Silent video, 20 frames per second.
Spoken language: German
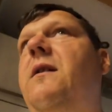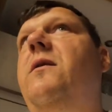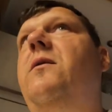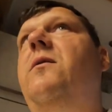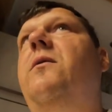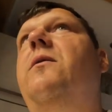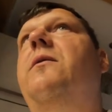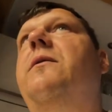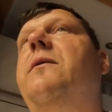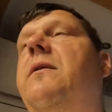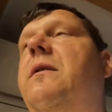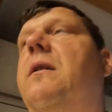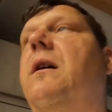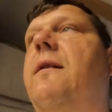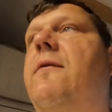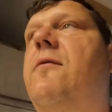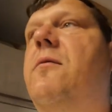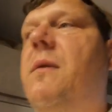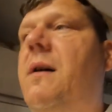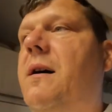Und
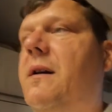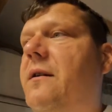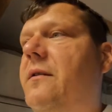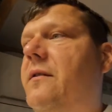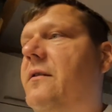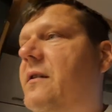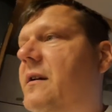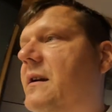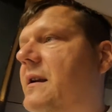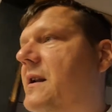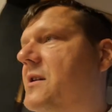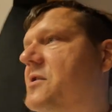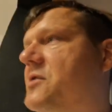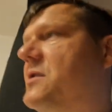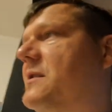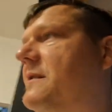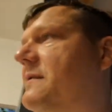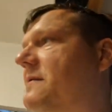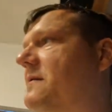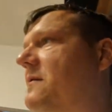ja, wir machen jetzt hier klar
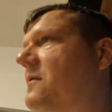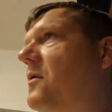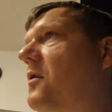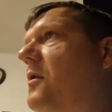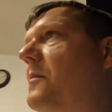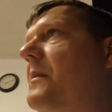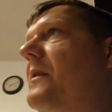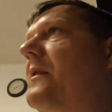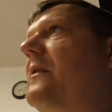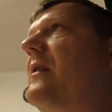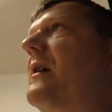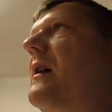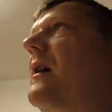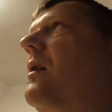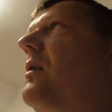Schiff, wir räumen jetzt hier